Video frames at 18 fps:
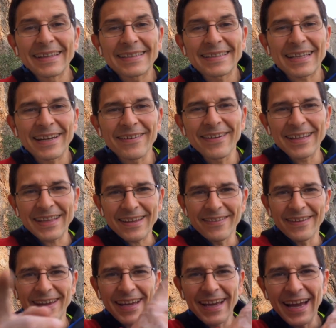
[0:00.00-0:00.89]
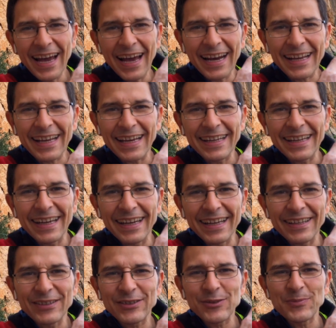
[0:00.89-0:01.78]
Iscrivetevi al
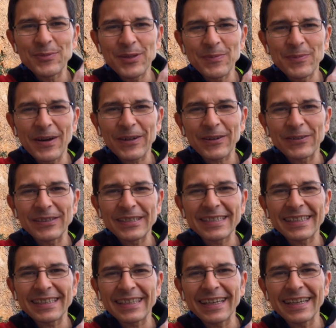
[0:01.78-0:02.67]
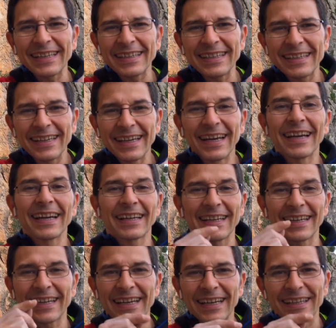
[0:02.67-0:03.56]
canale YouTube di Marco Nescatelli e
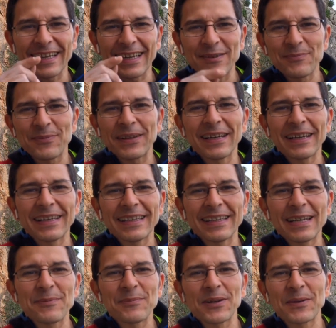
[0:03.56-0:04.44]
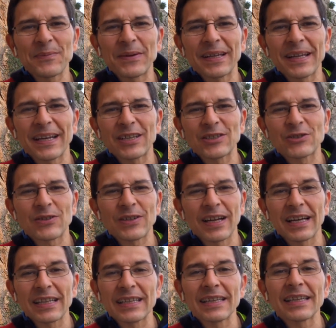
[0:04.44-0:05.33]
cliccate campanellina per rimanere
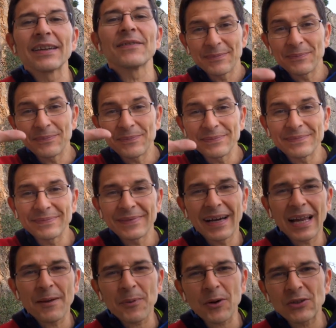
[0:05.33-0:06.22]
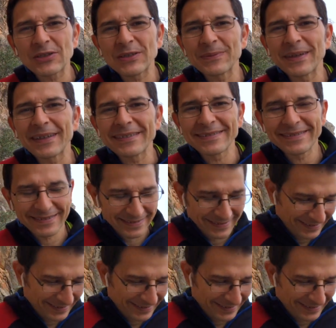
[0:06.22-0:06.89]
aggiornati. Alla prossima!